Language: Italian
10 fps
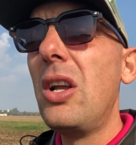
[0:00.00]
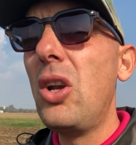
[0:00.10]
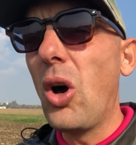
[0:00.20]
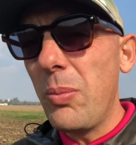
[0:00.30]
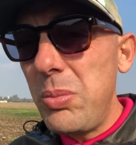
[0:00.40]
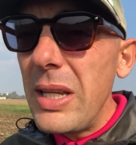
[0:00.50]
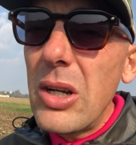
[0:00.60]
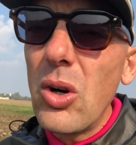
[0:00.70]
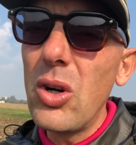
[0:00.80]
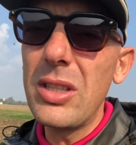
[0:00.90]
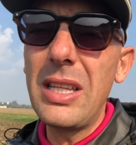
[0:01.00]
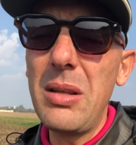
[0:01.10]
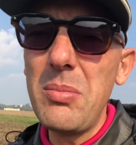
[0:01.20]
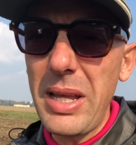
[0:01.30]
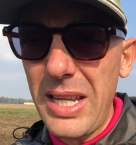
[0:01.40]
l'obbligo
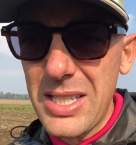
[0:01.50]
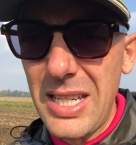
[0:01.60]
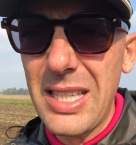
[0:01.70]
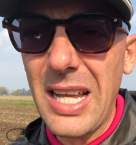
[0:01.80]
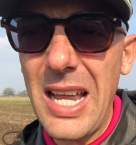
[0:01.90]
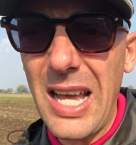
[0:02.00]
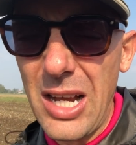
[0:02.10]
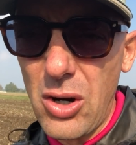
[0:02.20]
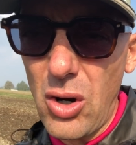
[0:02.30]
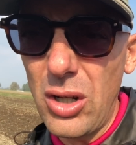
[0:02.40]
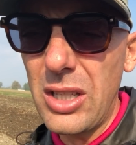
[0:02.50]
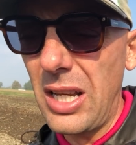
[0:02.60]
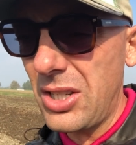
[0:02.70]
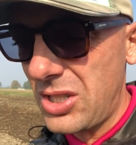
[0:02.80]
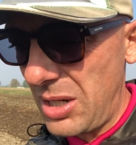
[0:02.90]
del mese tra la raccolta e
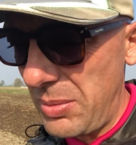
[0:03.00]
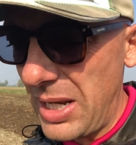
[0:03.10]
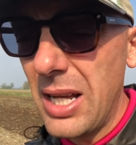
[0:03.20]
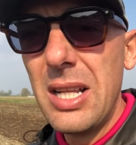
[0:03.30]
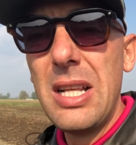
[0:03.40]
la semina.